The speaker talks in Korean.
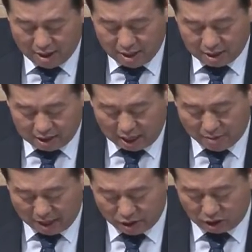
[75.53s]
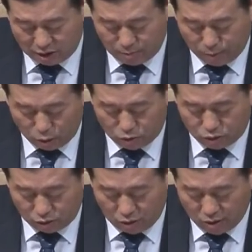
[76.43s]
그가 마시는
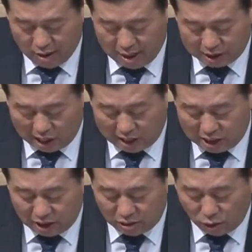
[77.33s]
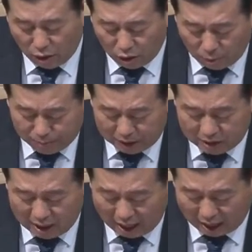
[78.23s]
포도주로 자기를
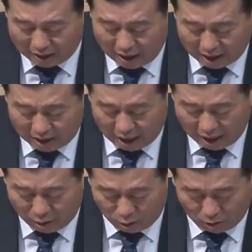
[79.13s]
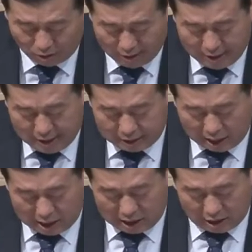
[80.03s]
더럽히지 아니하리라 하고
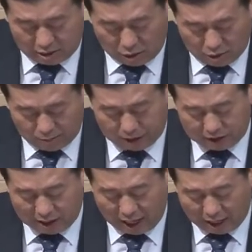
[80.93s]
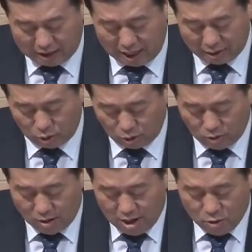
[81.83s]
자기를 더럽히지
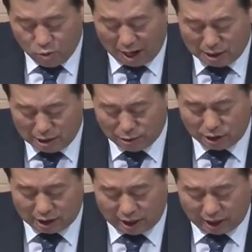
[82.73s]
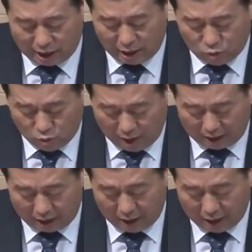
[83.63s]
아니하도록 환관장에게 구하니